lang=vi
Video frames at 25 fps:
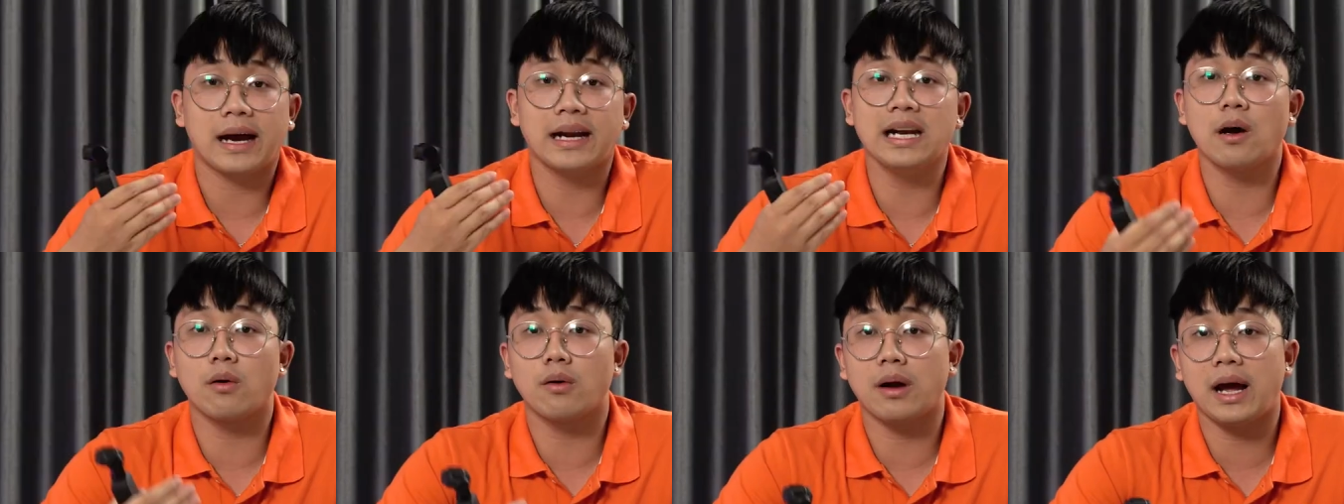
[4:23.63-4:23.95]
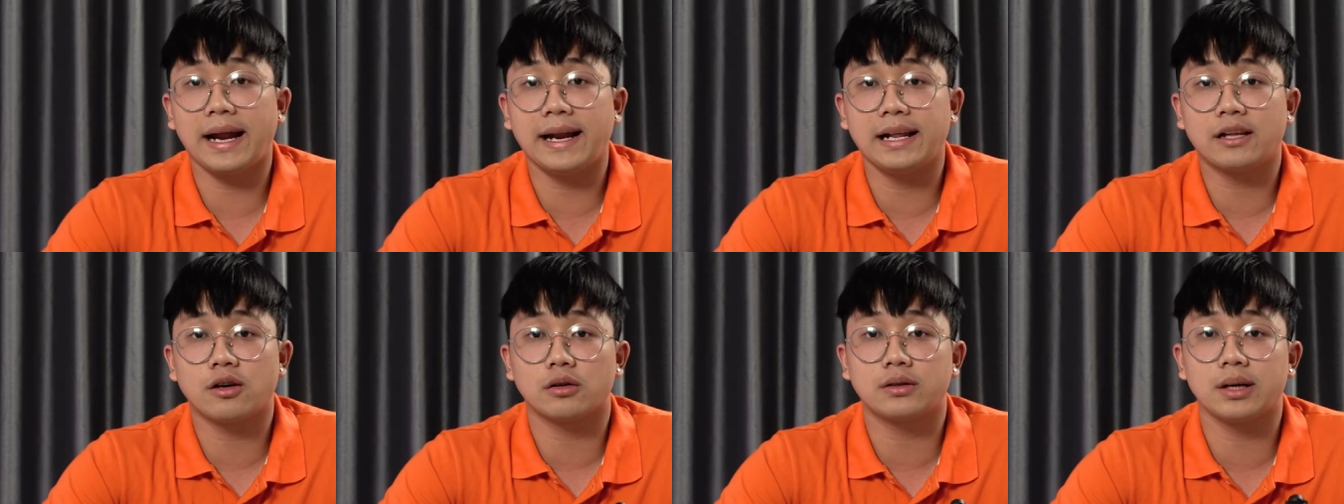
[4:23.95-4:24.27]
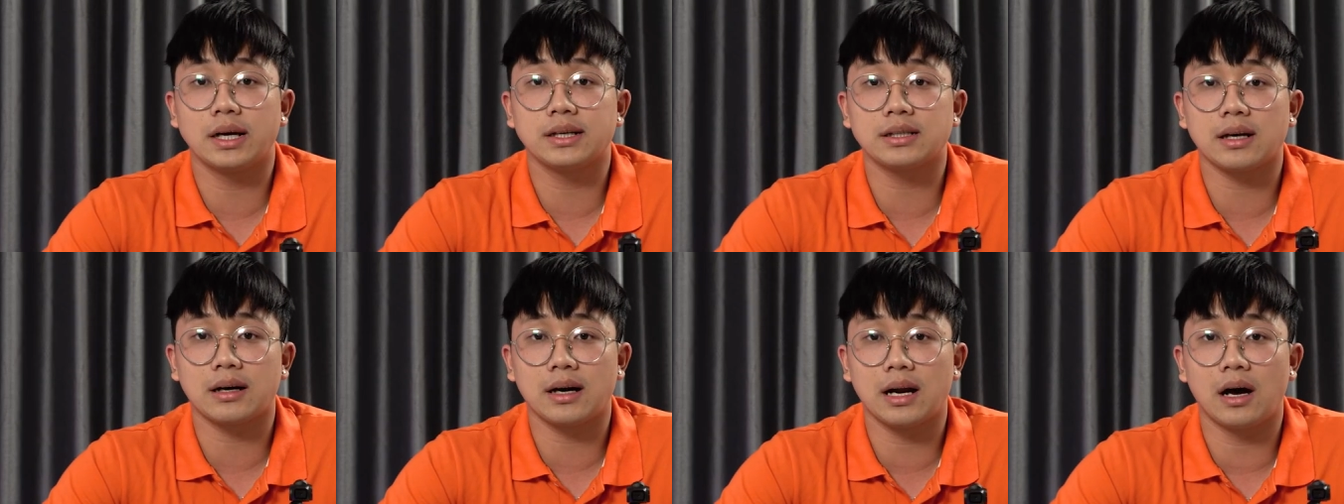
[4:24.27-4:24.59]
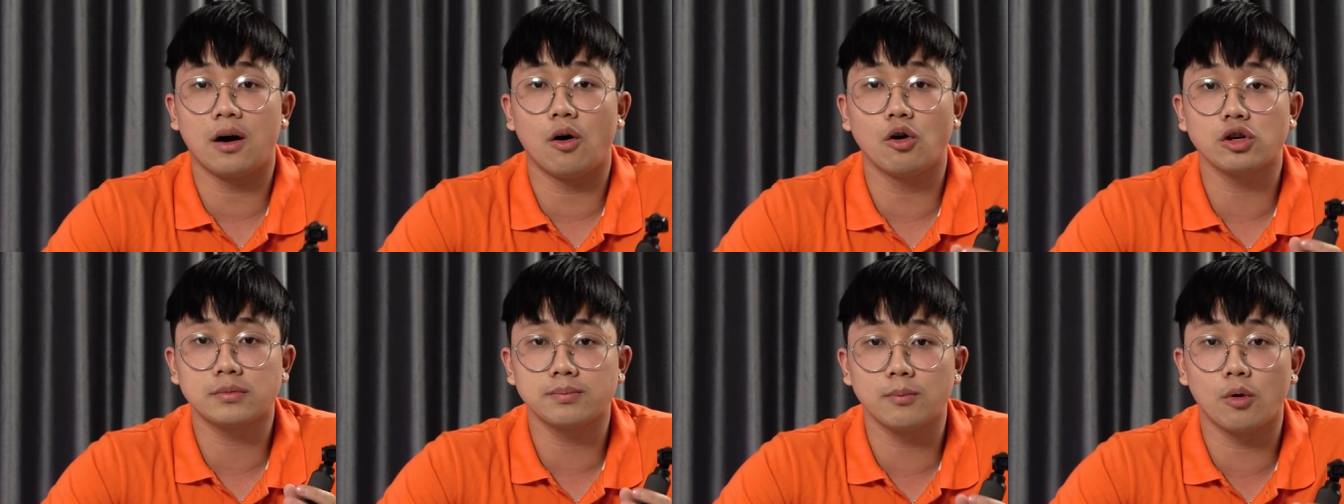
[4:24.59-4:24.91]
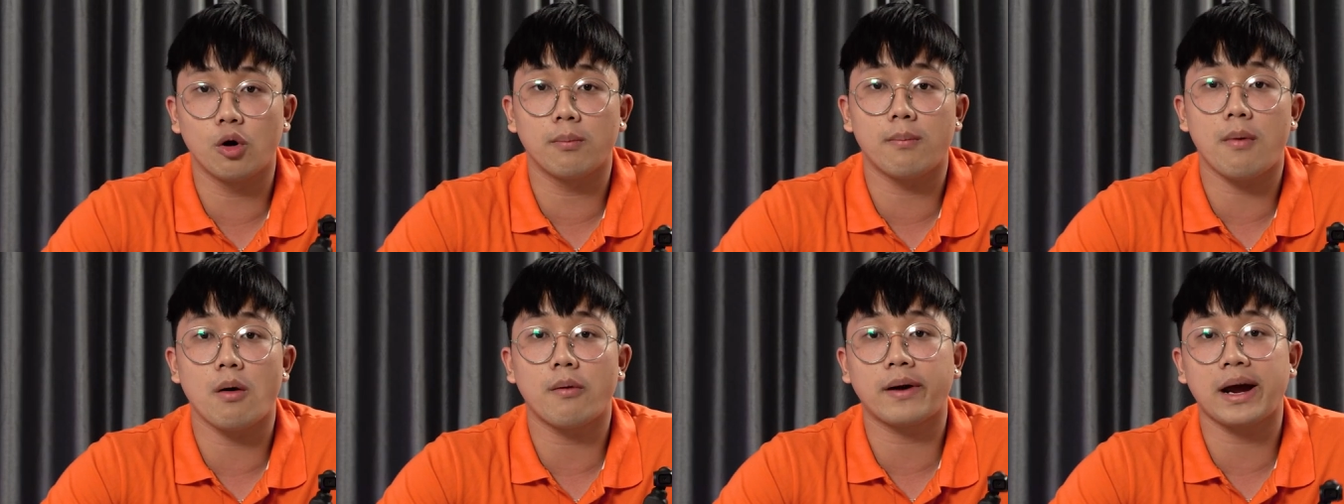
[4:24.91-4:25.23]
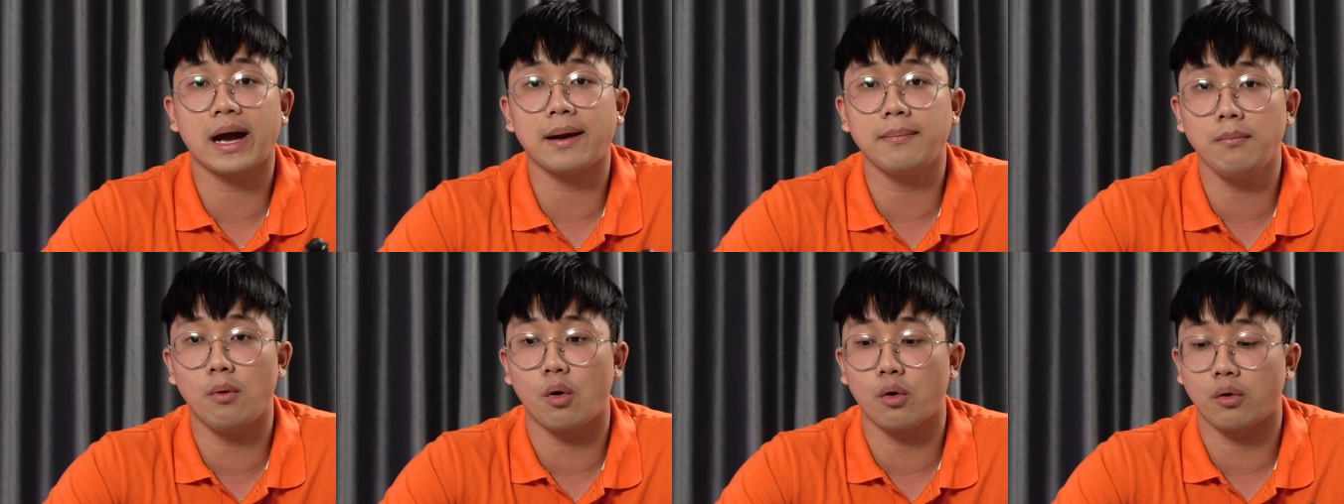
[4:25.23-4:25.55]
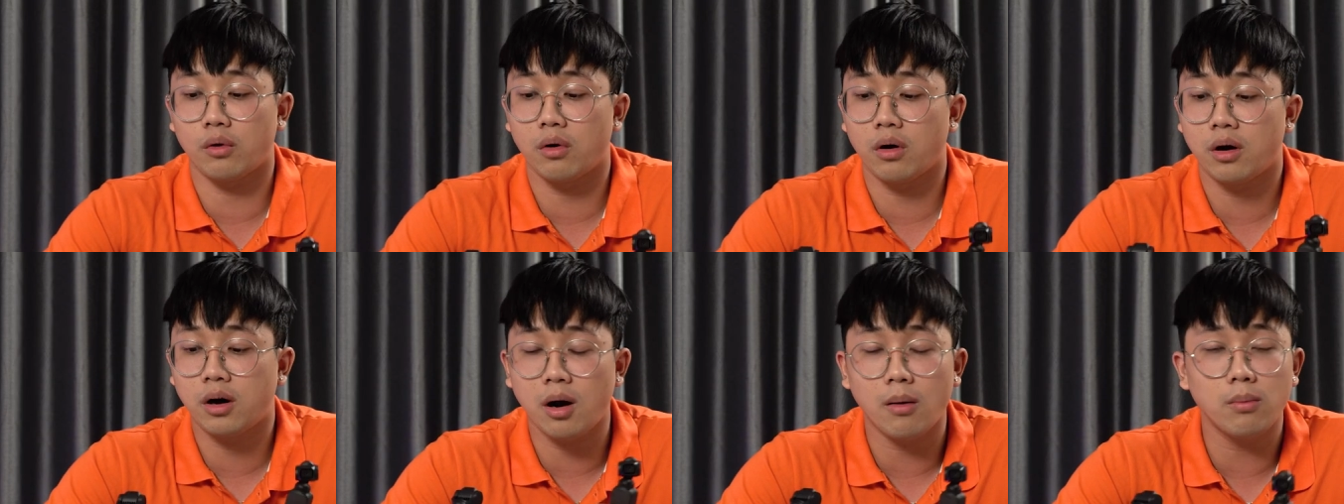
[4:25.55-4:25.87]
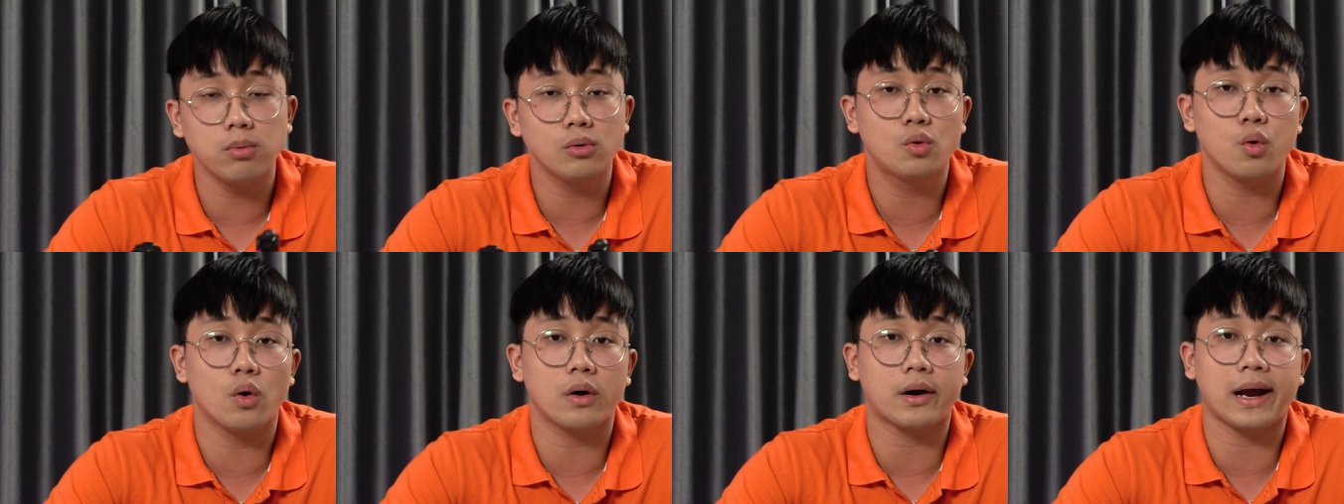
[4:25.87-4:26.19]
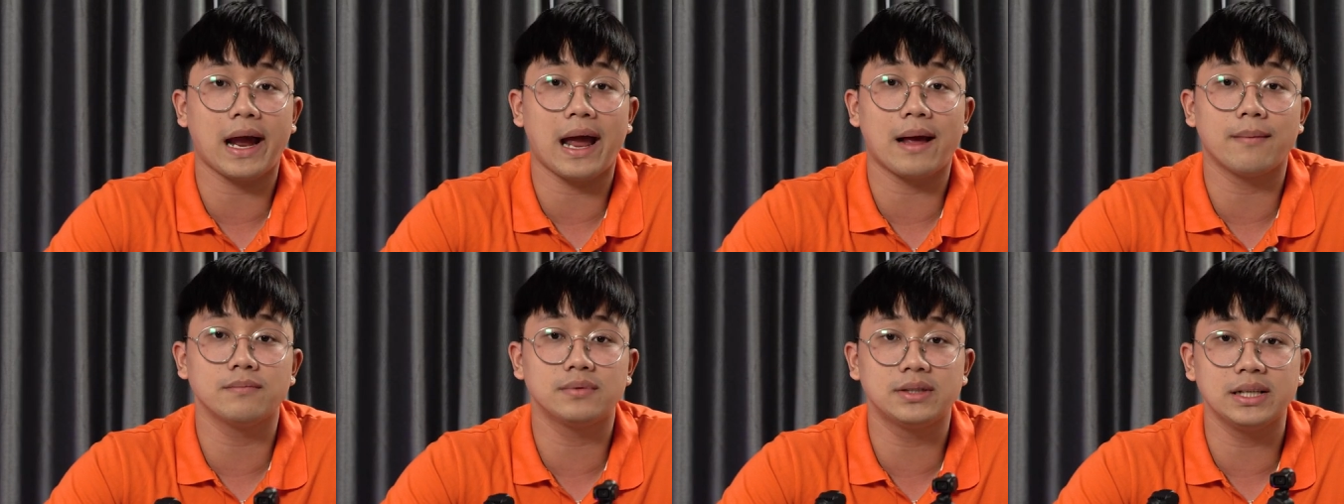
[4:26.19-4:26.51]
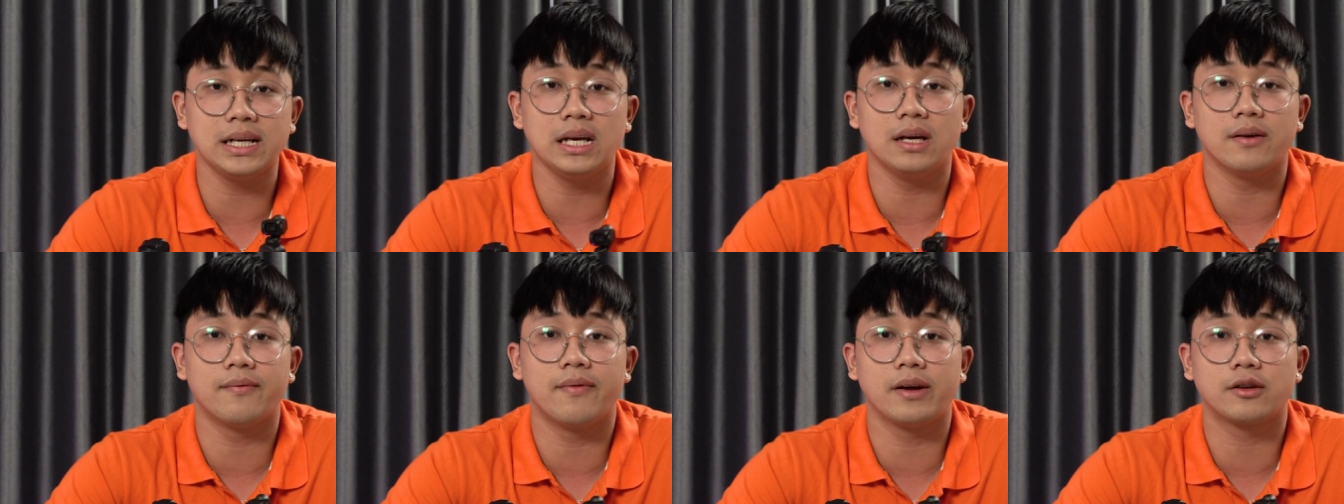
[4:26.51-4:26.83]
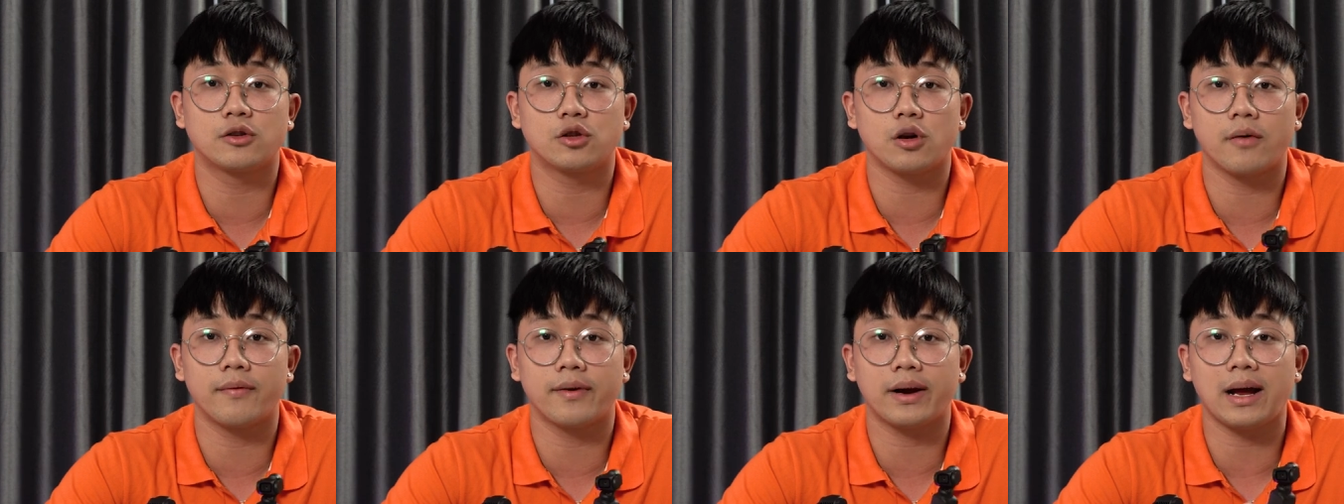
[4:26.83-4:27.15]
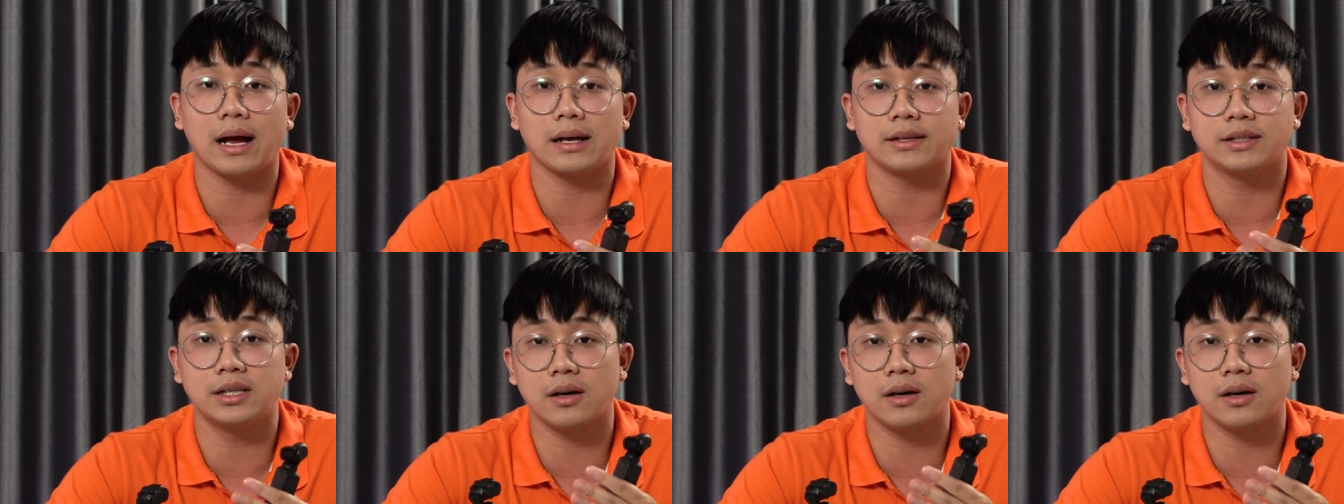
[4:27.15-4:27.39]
cái điều này thì cho thấy rằng là Osmo Pocket 1 nó không thua kém gì về cho với cả